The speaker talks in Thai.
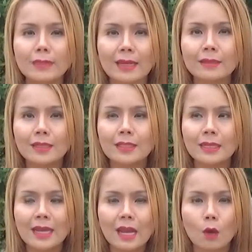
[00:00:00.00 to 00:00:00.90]
นั้นก็คื
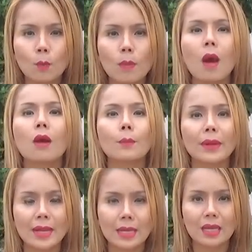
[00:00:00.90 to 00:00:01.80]
อให้เราบล็อกไป
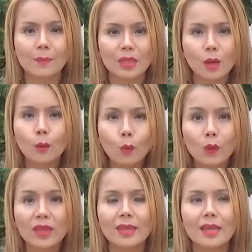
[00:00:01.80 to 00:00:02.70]
ได้เลยไม่ต้อง
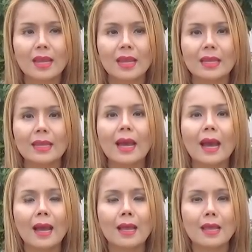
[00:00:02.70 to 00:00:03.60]
คุยนะ
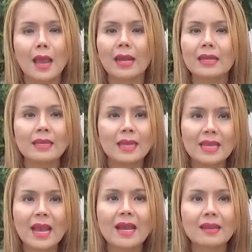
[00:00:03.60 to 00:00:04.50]
คะ อันนี้
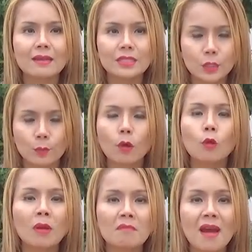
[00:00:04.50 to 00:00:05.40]
ง่ายๆเลย
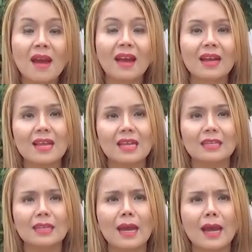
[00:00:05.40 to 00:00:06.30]
simple มา
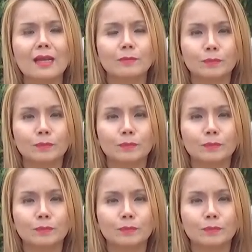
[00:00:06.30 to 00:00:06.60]
กๆนะคะ